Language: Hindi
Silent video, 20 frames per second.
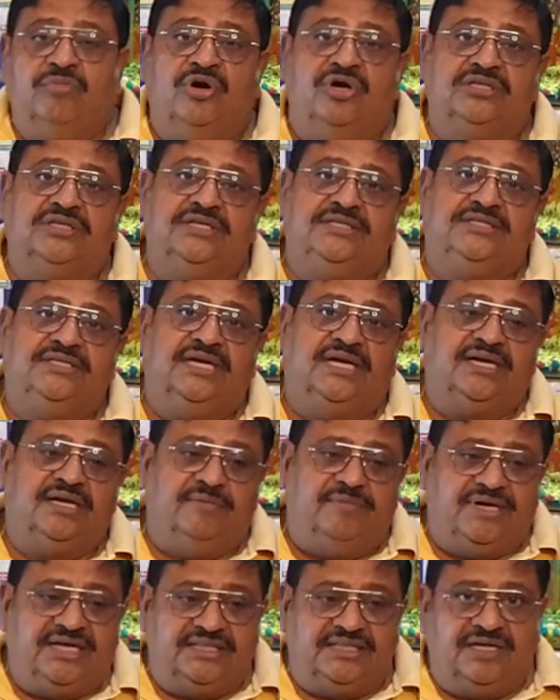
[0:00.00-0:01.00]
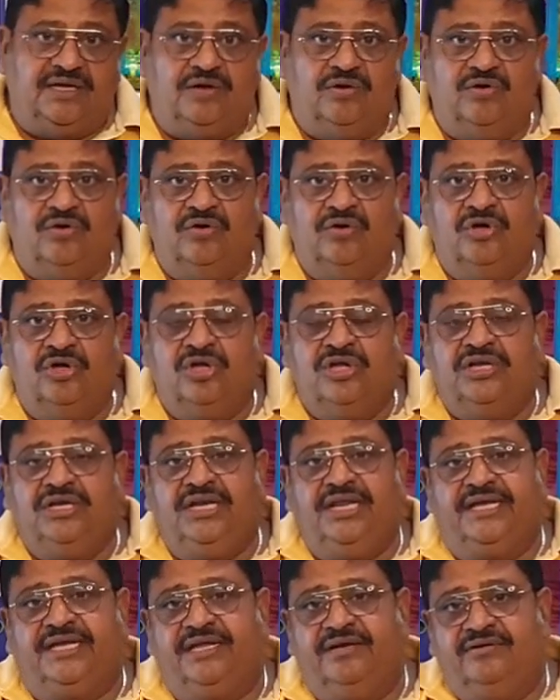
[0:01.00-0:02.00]
बहुत अच्छा कमाता हो
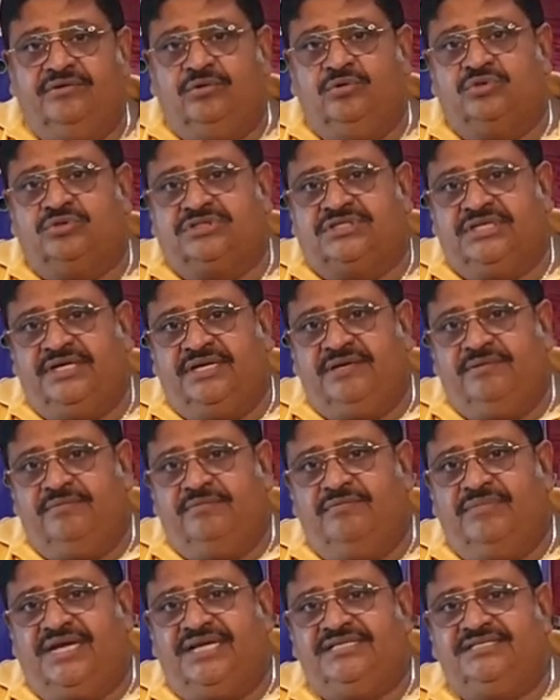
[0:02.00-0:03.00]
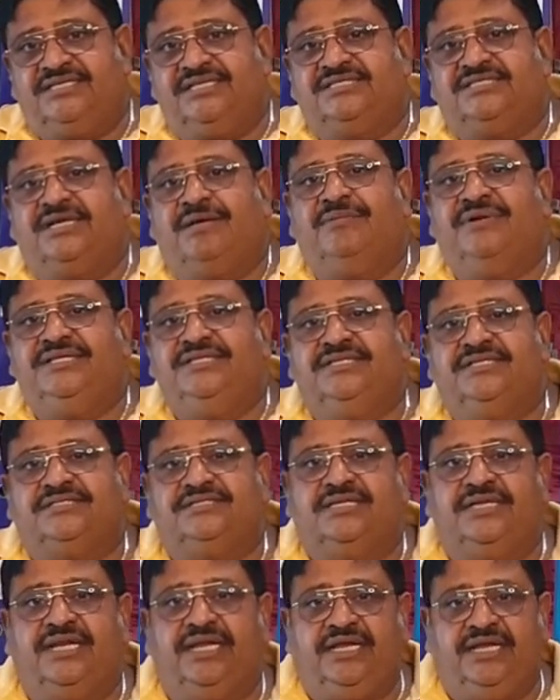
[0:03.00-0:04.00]
लेकिन उससे मानसिक
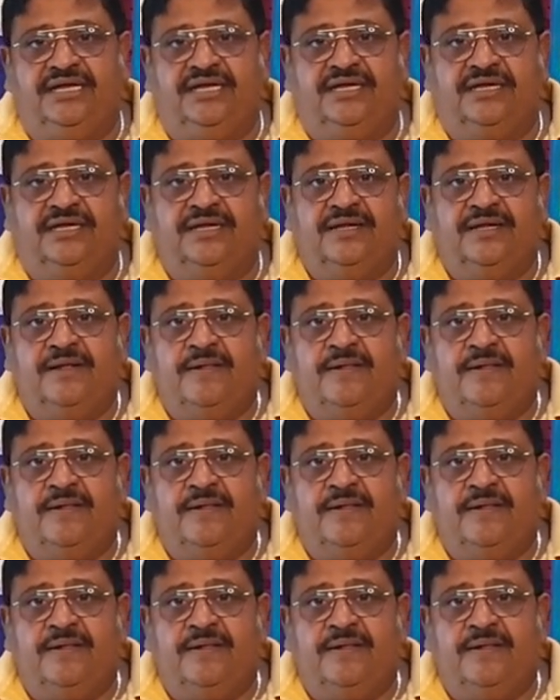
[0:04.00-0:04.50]
सामंजस्य नहीं है